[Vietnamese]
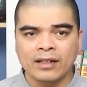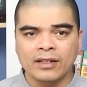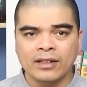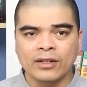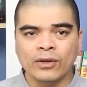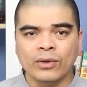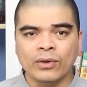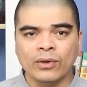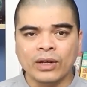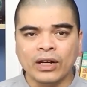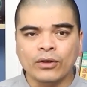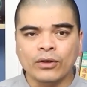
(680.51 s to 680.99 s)

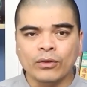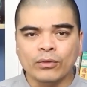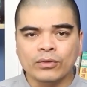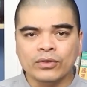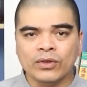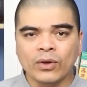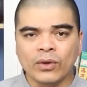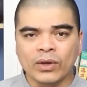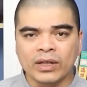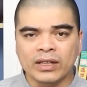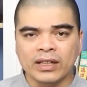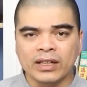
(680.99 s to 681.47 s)
Đồ đã cúng
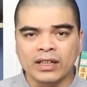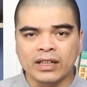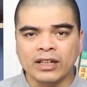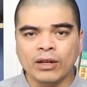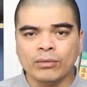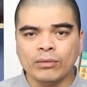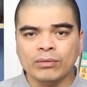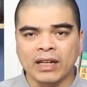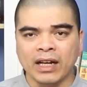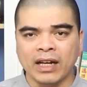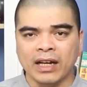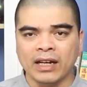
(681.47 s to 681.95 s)
rồi thì
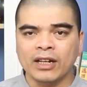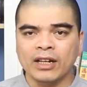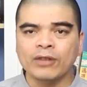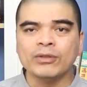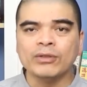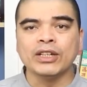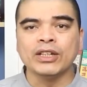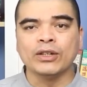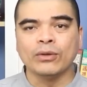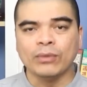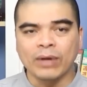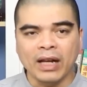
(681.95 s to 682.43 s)
không thể không
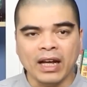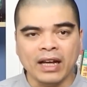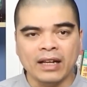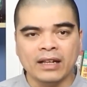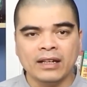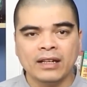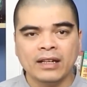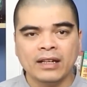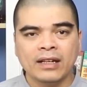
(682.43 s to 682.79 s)
thể cúng lại.